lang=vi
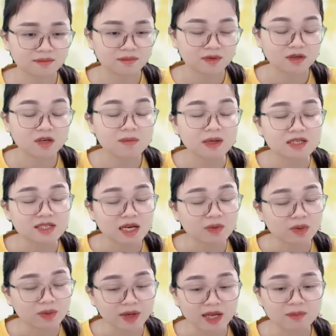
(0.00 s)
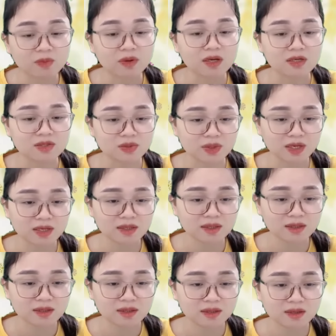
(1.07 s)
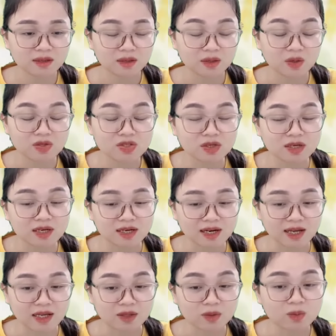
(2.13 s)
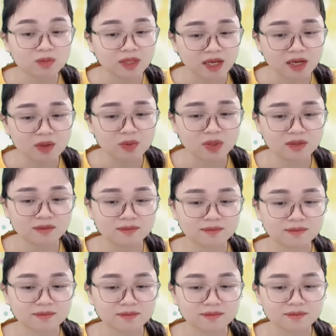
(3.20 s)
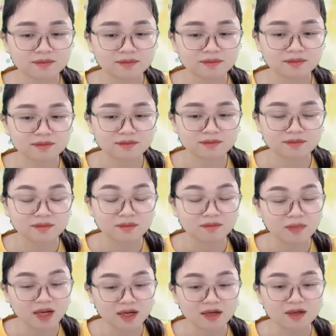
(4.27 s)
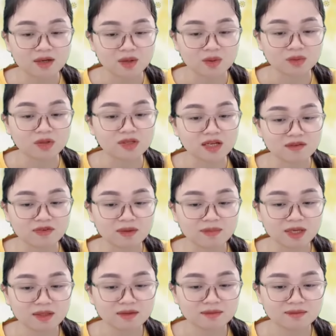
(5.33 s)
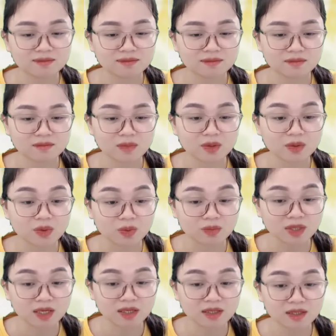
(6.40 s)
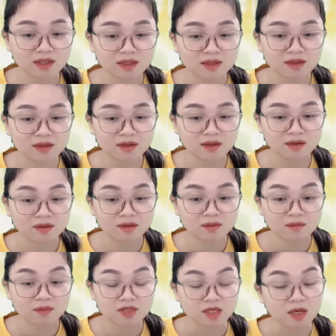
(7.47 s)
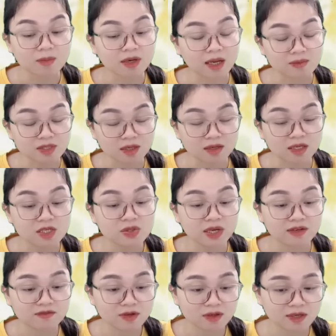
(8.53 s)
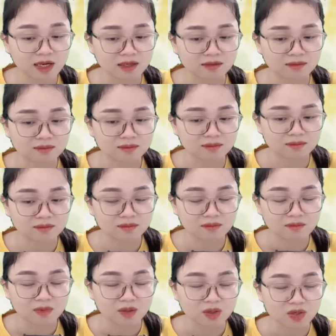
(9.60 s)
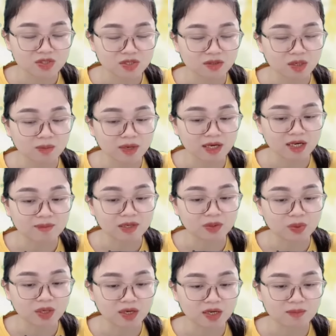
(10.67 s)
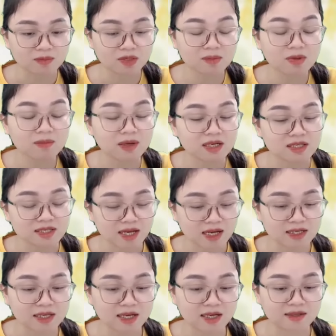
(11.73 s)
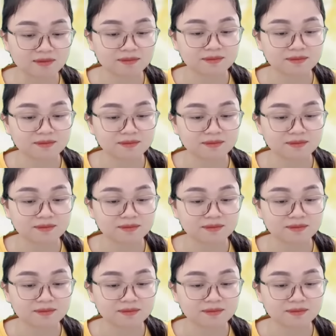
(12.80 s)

Được các bạn trai của Ngọc Anh một lần rồi đấy Coi chừng lần này cũng thế luôn Mai gật đầu thừa nhận với Bích Đúng đấy Bây giờ Lâm đang làm trợ lý cho anh Vương Đằng Coi chừng Ngọc Anh lại bị Tuệ Lâm cướp mất bạn trai nha